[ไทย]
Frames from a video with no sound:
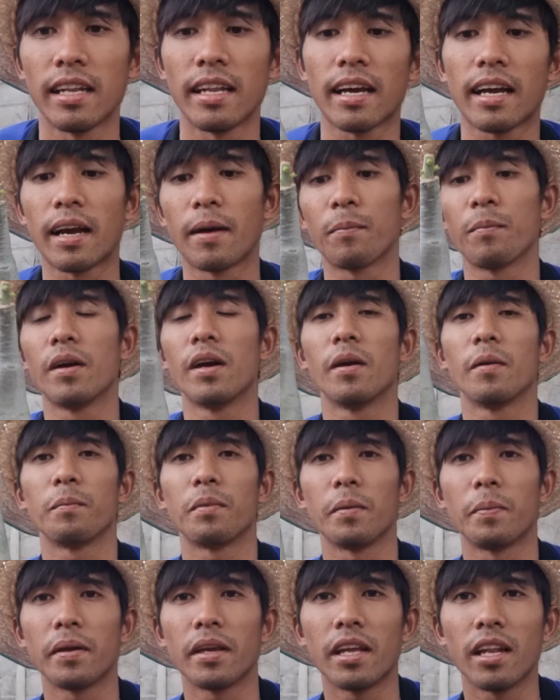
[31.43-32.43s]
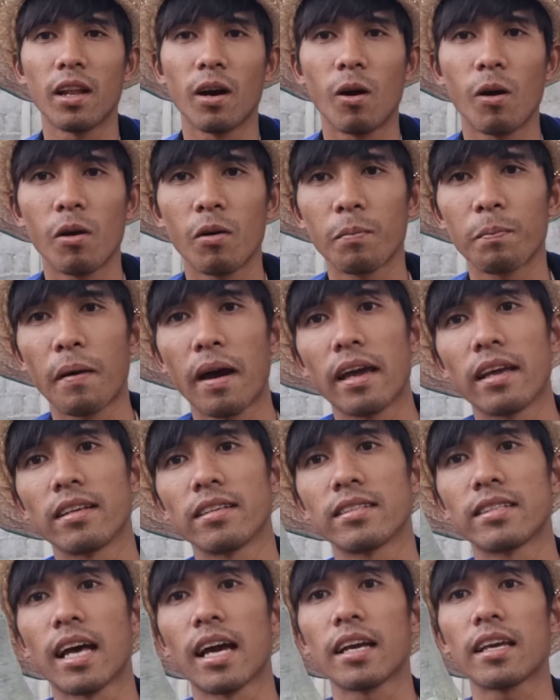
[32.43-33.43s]
นะครับพี่ๆลองไป
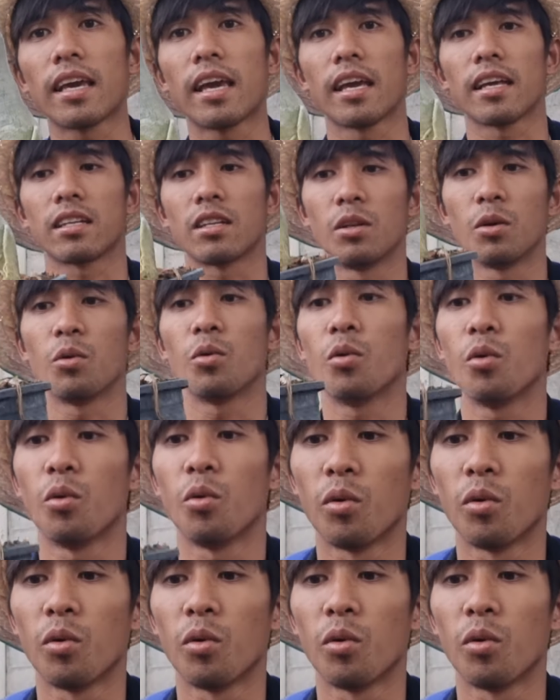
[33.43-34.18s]
สังเกตดู